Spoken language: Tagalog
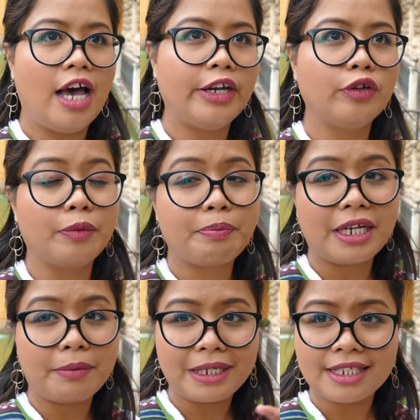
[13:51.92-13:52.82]
ano,
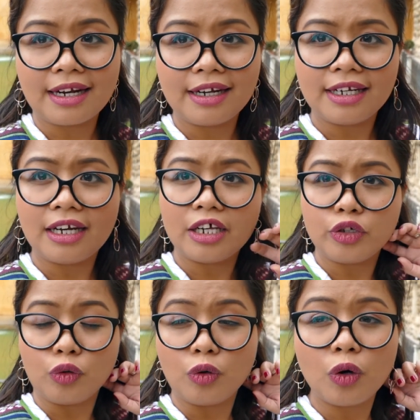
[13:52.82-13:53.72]
pinapasara nila
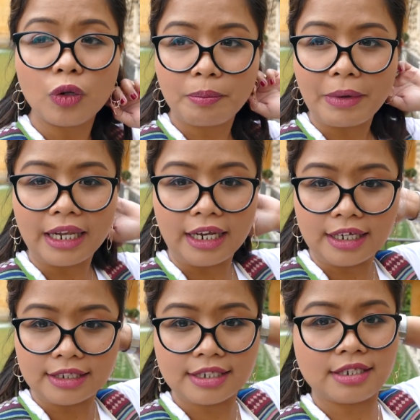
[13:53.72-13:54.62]
yung whole
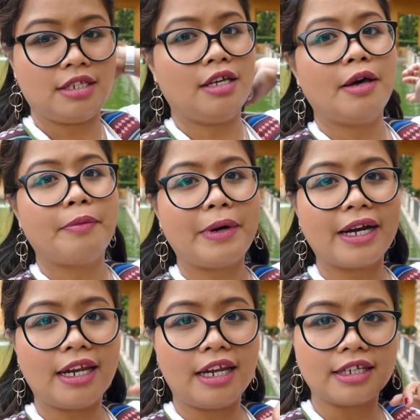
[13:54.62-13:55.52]
palace
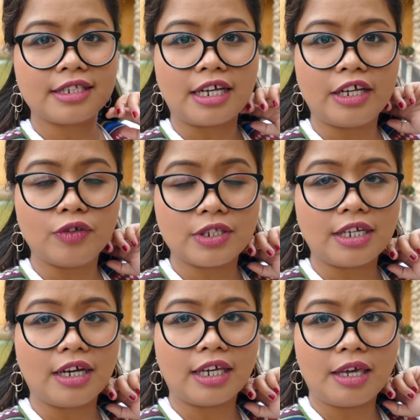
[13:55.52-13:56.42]
para lang sa ano
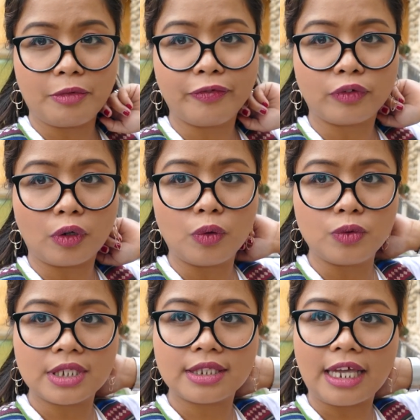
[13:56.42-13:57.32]
sa Game of
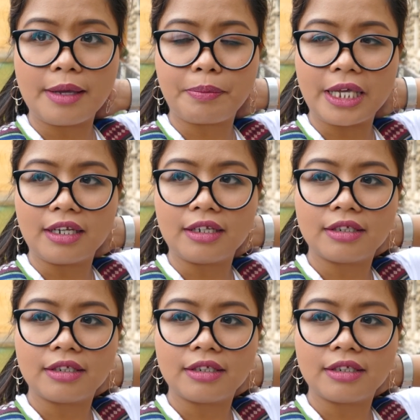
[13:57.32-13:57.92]
Thrones taping